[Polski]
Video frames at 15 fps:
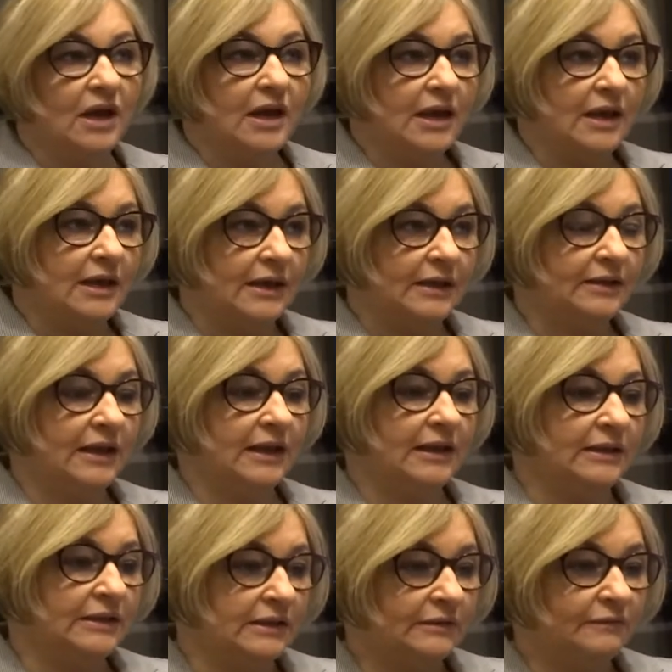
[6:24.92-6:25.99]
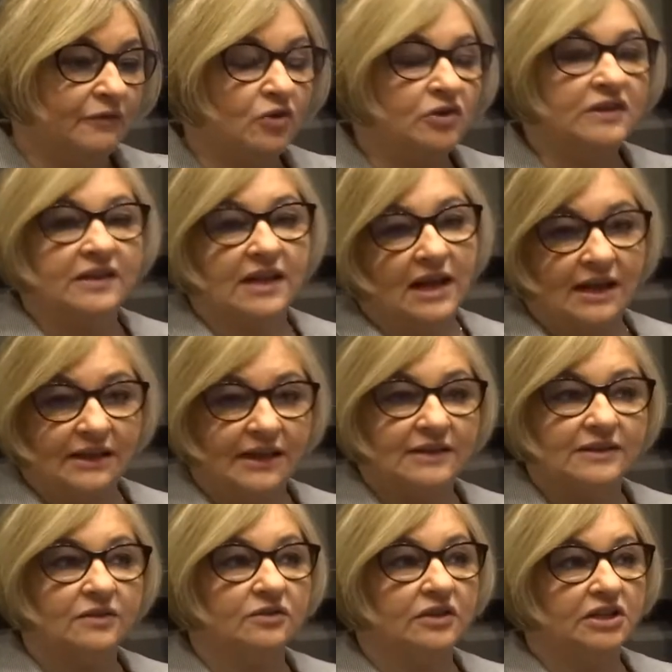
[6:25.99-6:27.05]
e, tej wojska na
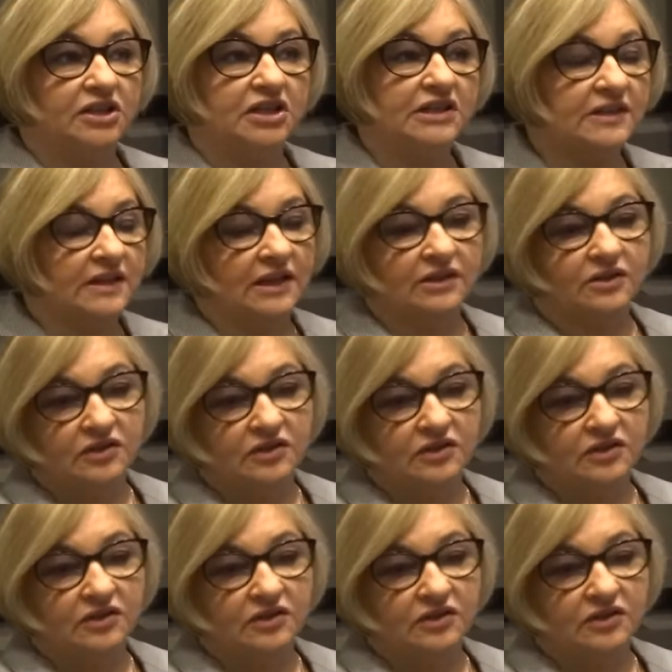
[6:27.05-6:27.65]
Sądeczyznę.